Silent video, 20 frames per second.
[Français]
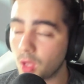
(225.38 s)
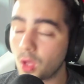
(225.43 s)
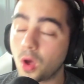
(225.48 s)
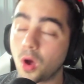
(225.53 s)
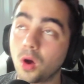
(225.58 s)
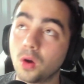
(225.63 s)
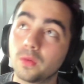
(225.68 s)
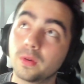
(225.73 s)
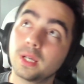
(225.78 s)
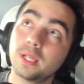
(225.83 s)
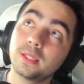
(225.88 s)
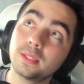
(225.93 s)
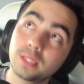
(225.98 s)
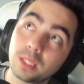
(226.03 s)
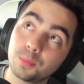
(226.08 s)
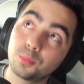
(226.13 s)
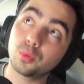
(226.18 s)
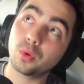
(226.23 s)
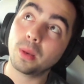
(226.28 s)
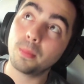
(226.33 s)
En vrai, ce qui
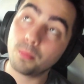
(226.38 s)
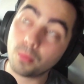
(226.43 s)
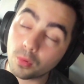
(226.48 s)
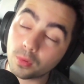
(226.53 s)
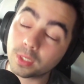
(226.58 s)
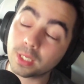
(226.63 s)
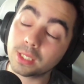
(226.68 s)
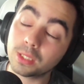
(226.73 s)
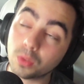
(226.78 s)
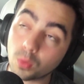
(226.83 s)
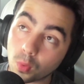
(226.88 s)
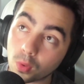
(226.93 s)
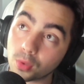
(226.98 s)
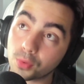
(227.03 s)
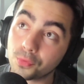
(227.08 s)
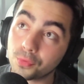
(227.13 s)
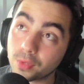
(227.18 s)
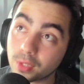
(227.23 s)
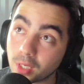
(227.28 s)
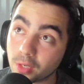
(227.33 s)
pourrait me manquer dans World
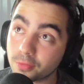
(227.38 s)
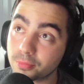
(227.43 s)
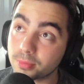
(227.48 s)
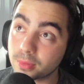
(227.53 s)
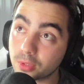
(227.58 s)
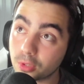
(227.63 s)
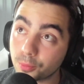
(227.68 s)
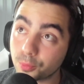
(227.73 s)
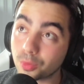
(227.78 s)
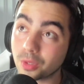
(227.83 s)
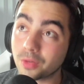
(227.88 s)
of Warcraft maintenant pour